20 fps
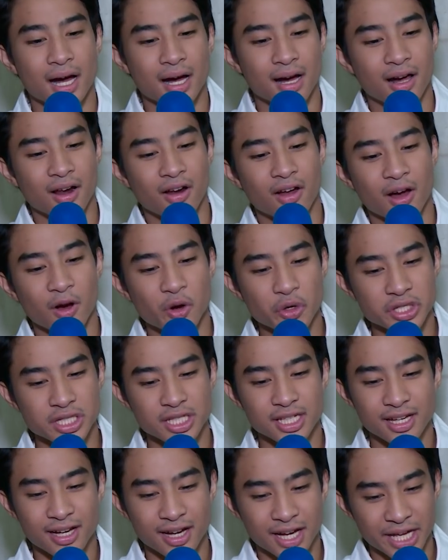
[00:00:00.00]
Kalau aku
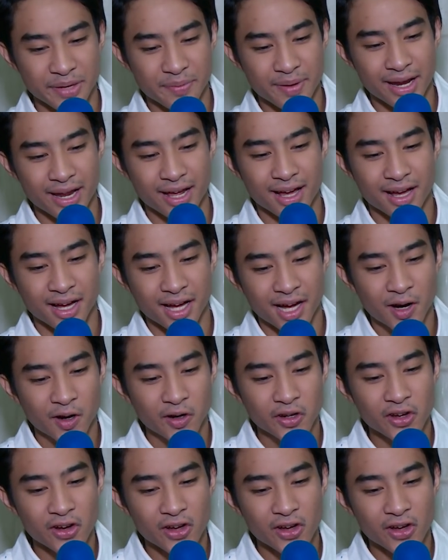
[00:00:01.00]
sih gimana ya? Aku nih